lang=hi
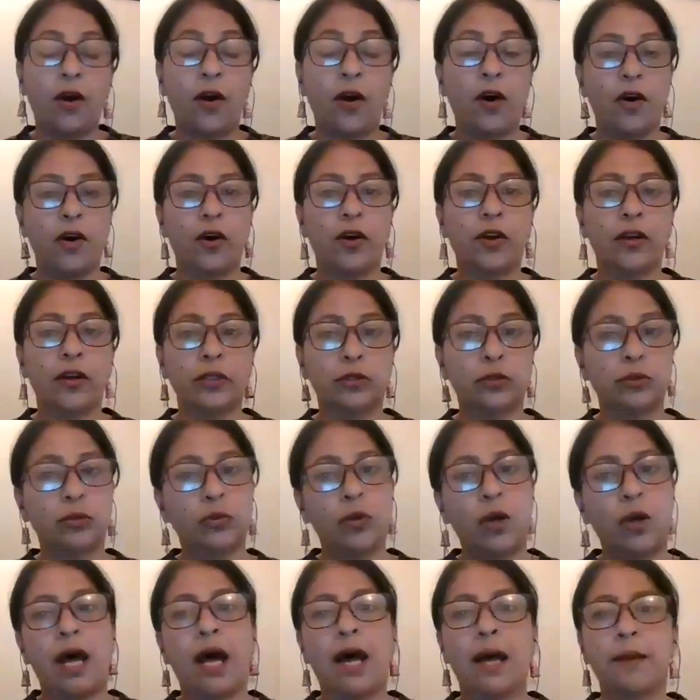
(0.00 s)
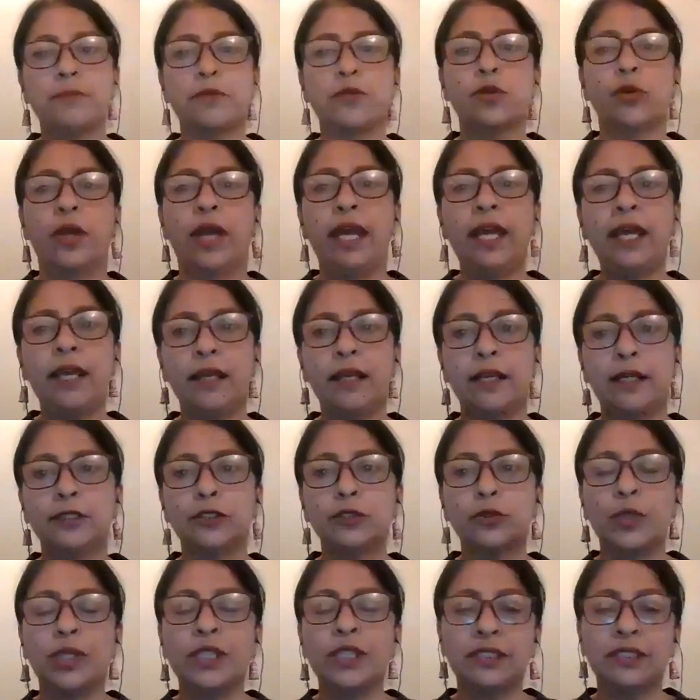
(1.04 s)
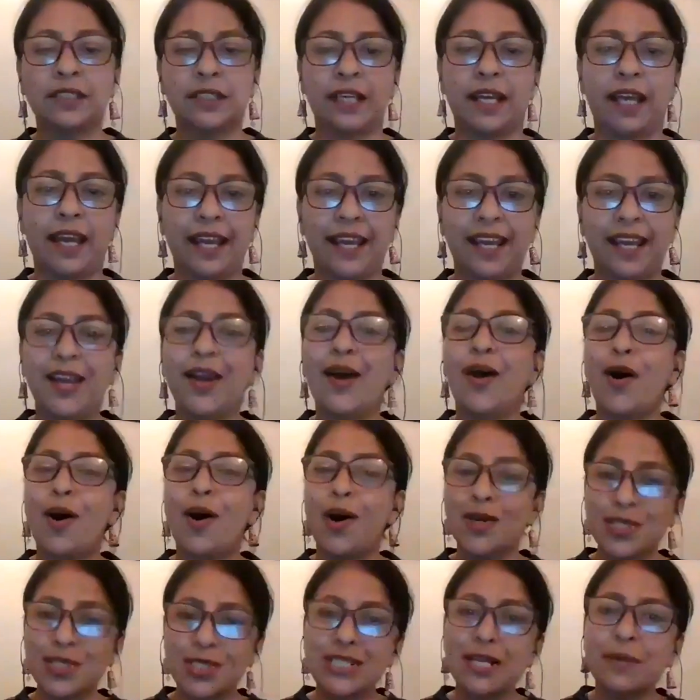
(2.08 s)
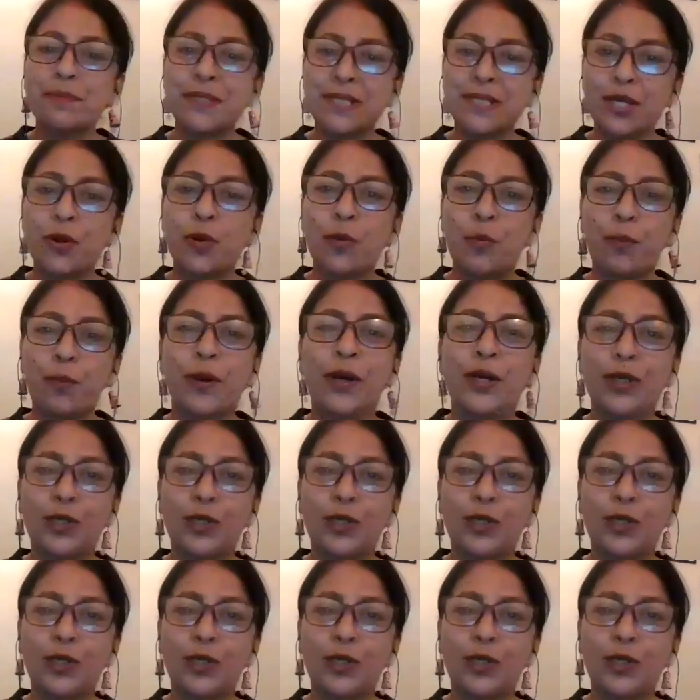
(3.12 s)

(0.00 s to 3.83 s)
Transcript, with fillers: और तो आप जो है स्वस्थ है और सबसे ऊपर